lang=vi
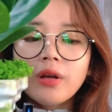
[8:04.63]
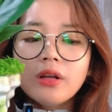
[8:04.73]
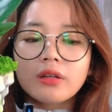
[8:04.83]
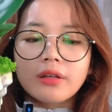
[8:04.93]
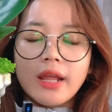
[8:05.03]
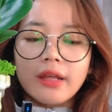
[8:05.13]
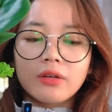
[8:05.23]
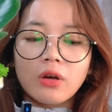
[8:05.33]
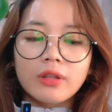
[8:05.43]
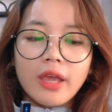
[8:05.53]
lực để
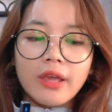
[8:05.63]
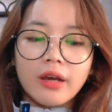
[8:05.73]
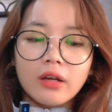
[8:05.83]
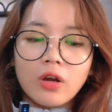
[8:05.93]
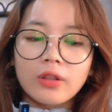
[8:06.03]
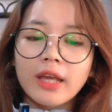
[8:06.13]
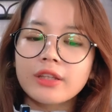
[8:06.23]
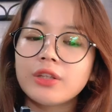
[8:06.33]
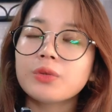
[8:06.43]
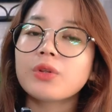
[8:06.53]
có thể à, có
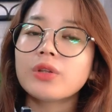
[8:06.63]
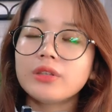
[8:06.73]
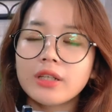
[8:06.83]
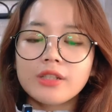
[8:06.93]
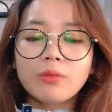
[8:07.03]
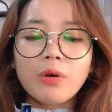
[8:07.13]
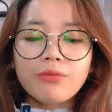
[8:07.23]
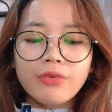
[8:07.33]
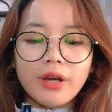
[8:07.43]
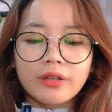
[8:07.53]
thành tựu tốt nhất trong
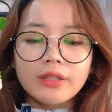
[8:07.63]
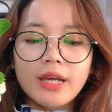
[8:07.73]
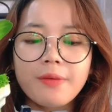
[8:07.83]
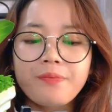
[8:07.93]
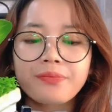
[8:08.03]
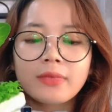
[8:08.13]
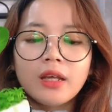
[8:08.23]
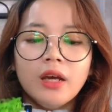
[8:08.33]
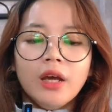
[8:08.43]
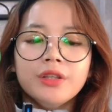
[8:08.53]
công việc nhé
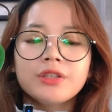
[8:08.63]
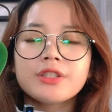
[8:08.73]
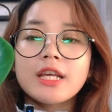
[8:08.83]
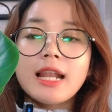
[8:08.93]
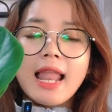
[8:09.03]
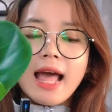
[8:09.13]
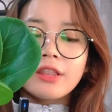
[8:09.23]
những chiếc lá